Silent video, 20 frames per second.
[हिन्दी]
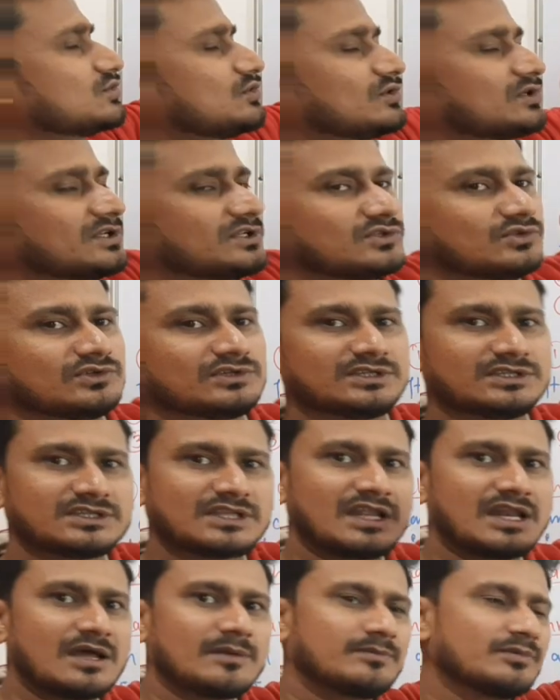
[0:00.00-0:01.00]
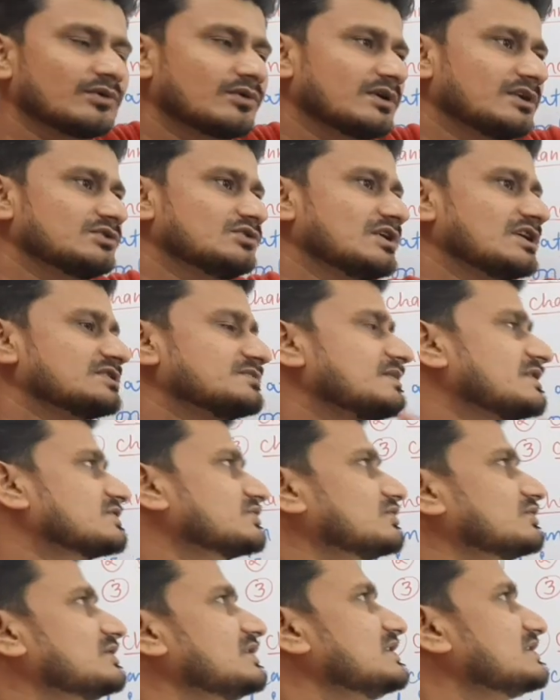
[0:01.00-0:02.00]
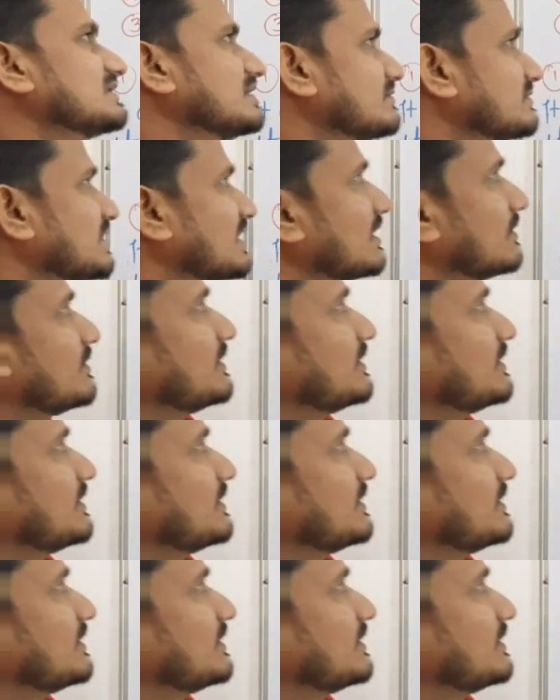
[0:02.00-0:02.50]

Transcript: और छोटे छोटे तालाब पोखर जो आसपास होते हैं सब